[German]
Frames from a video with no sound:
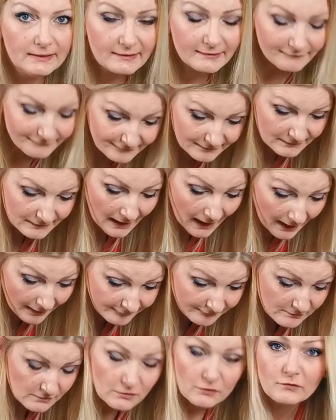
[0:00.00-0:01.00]
Hier sind die
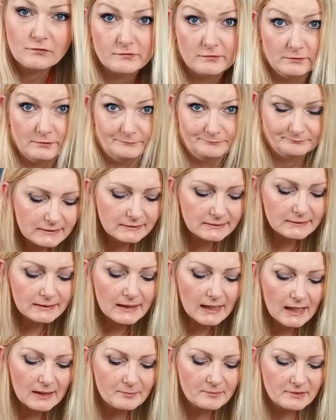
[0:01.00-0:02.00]
Haselnüsse. Die
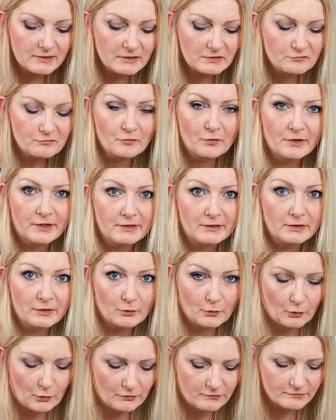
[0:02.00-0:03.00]
habe ich vorhin
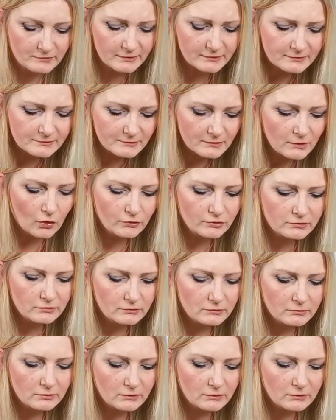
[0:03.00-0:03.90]
geröstet und